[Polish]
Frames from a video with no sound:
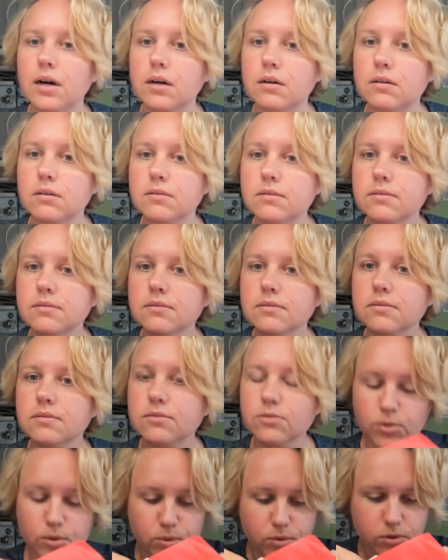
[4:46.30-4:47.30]
ma.
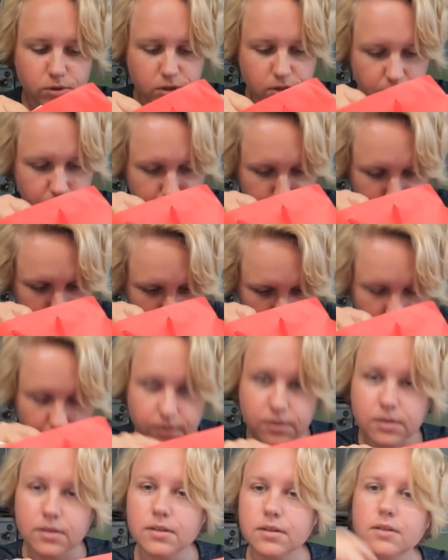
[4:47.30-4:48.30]
No kurczę, nie ma.
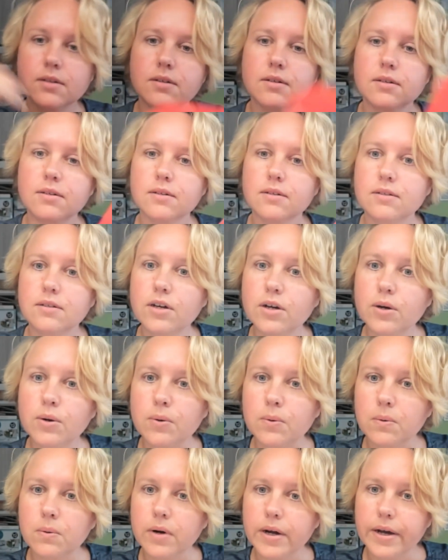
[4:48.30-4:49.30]

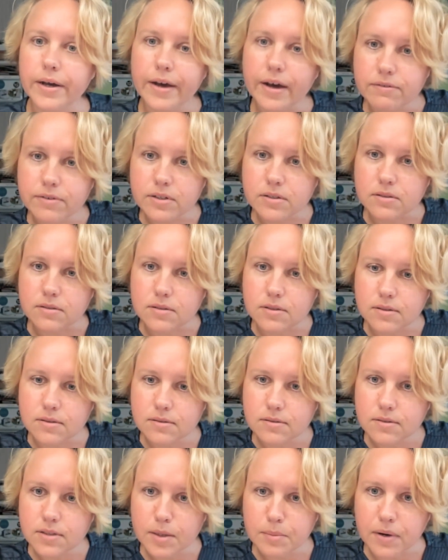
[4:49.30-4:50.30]
No, I haven't.
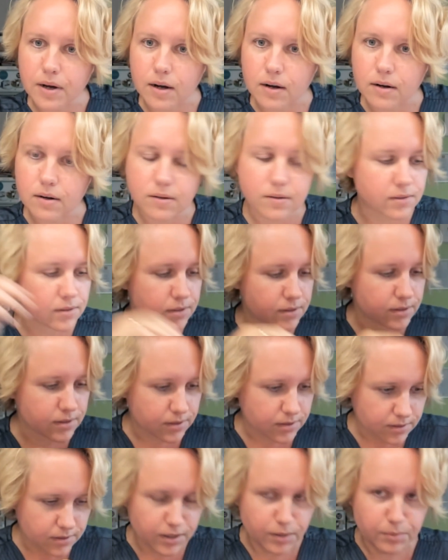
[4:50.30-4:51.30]
Nie ma.
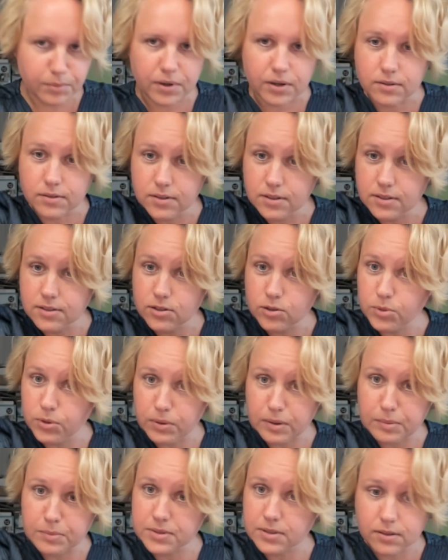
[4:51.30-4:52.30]
Nie ma. Nie
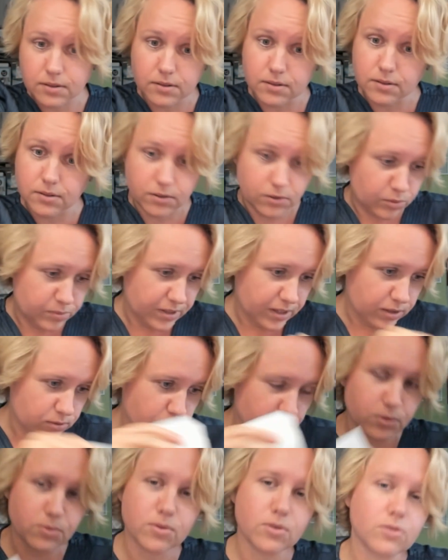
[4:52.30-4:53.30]
zrobiłam z e,
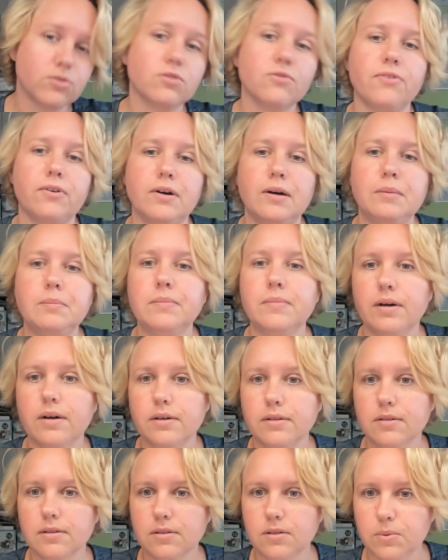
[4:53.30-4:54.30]
obiadu, nie ugotowałam.
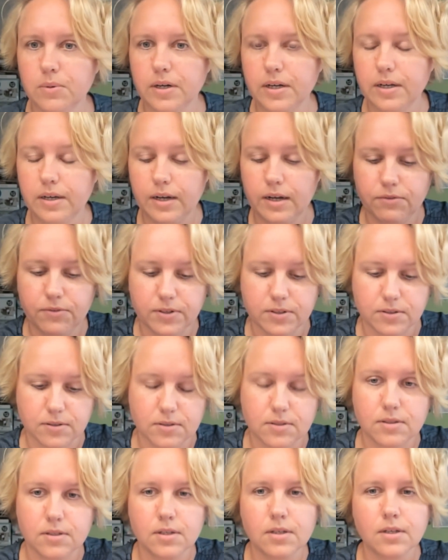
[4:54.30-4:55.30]
No, I
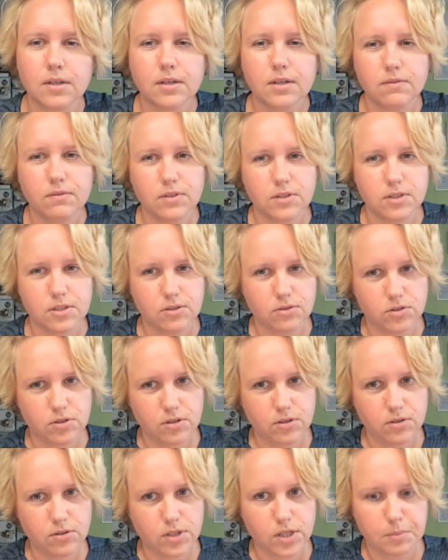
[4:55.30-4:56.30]
haven't. Więc to,
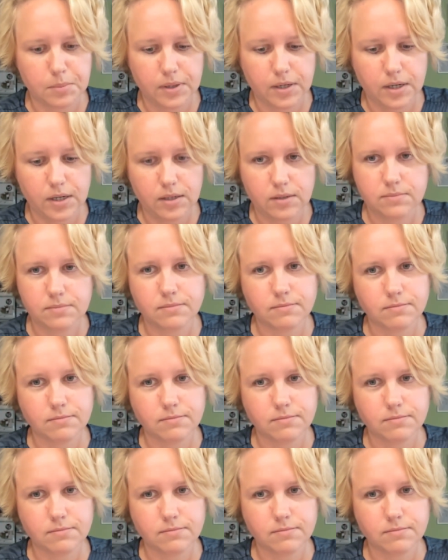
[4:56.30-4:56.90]
czego nie ma,